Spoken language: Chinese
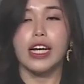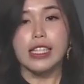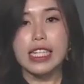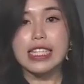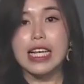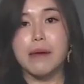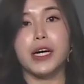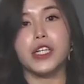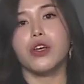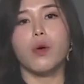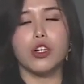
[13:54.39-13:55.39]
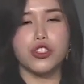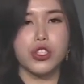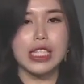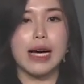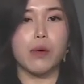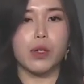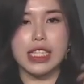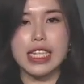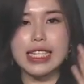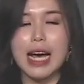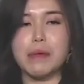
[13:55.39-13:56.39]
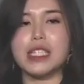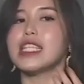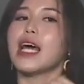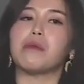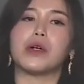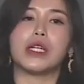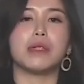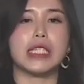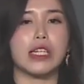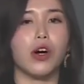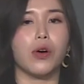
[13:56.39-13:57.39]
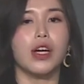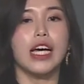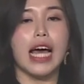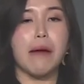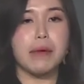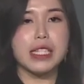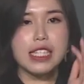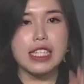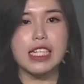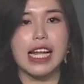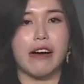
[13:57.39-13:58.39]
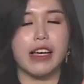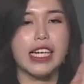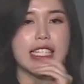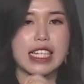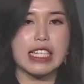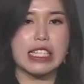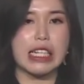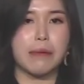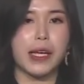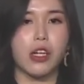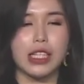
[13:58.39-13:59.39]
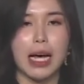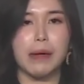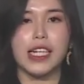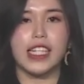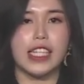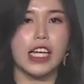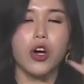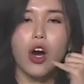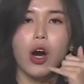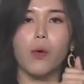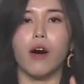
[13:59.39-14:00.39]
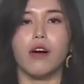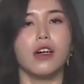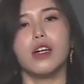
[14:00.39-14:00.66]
那这些朋友哦，时常我介绍他们吃海魔杏之后，他们吃了一个星期里面哦，他们肯定 call 我，